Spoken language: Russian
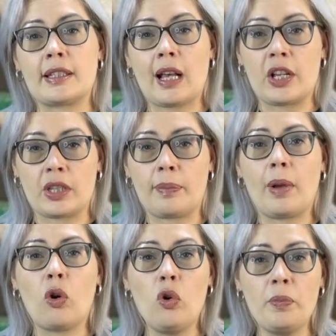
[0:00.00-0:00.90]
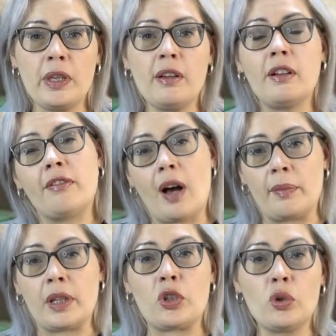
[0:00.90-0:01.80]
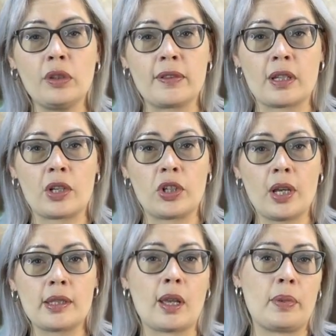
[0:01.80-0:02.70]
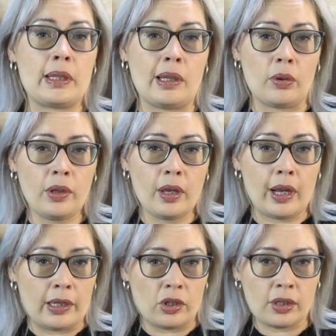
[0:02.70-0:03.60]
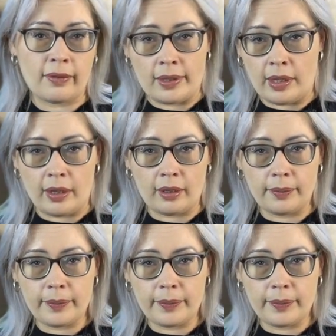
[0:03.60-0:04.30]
с каждой покупки к вам на счет возвращается определенное количество денег.